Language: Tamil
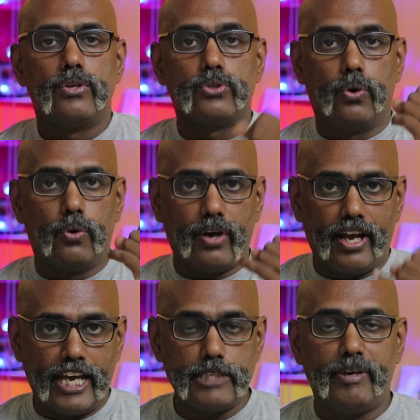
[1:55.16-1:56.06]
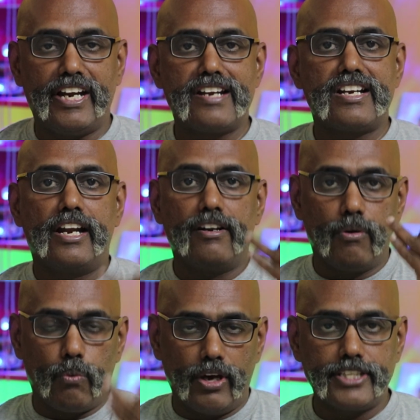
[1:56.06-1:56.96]
ஸோ ஹைஸ்பீட் இன்டர்நெட்
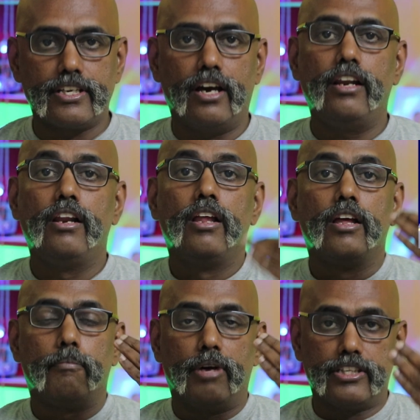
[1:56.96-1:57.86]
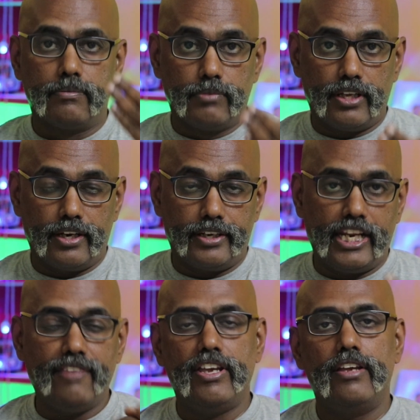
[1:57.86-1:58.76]
வாய்ஸ் கால் மற்றும்
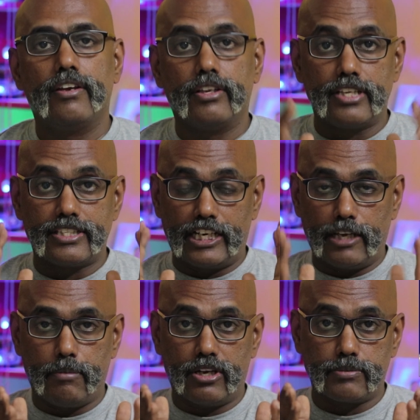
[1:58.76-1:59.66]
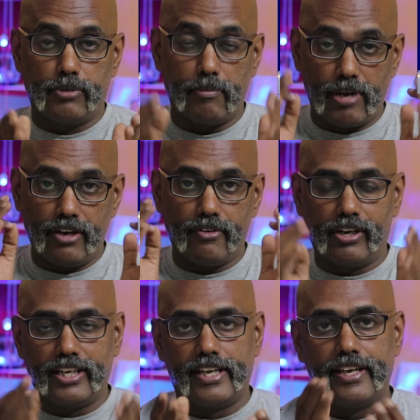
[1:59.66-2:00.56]
டிவி இந்த செட்டாப் பாக்ஸ் மூலமாக
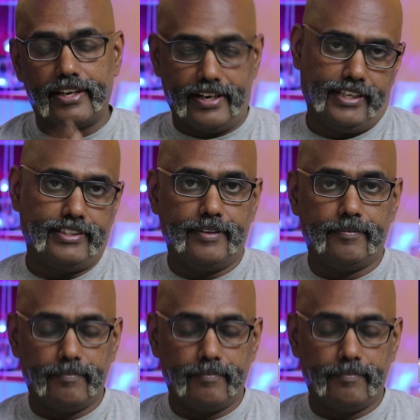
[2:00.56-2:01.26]
உங்களுக்கு கிடைக்குது